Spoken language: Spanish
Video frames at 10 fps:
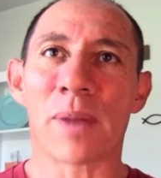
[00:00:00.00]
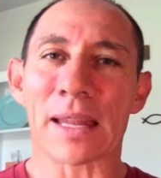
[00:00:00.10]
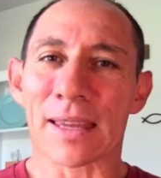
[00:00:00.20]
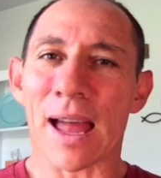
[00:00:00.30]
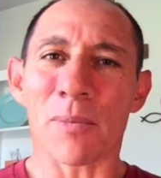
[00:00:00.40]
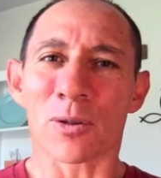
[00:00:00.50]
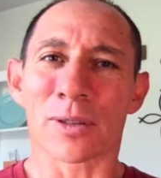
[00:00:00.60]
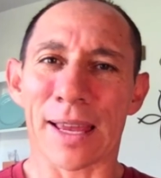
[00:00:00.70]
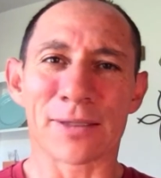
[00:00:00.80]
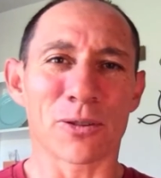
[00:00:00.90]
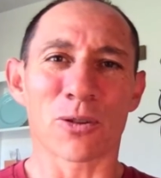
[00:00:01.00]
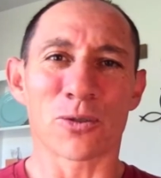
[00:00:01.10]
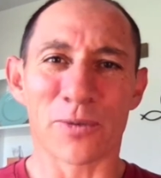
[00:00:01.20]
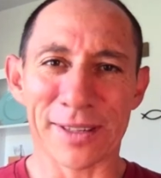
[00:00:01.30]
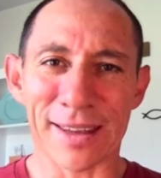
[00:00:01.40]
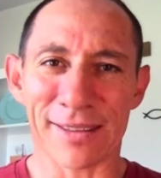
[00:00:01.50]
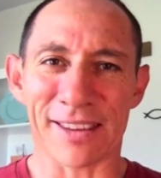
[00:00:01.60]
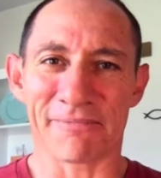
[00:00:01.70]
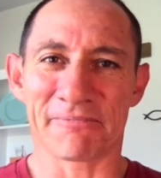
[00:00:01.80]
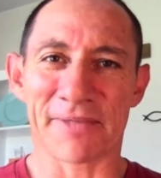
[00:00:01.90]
practicamos esto lo suficiente.